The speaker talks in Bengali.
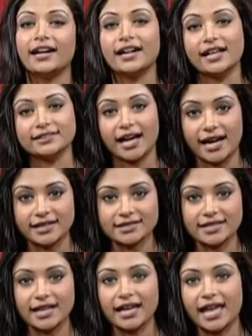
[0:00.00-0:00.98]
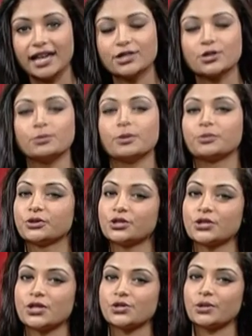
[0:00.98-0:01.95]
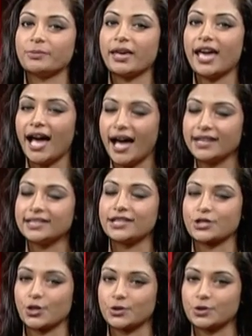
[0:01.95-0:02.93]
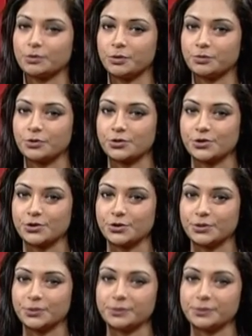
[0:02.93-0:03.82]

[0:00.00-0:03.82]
রাত আটটা এই সময় প্রদর্শনী চলবে আঠাশ অক্টোবর পর্যন্ত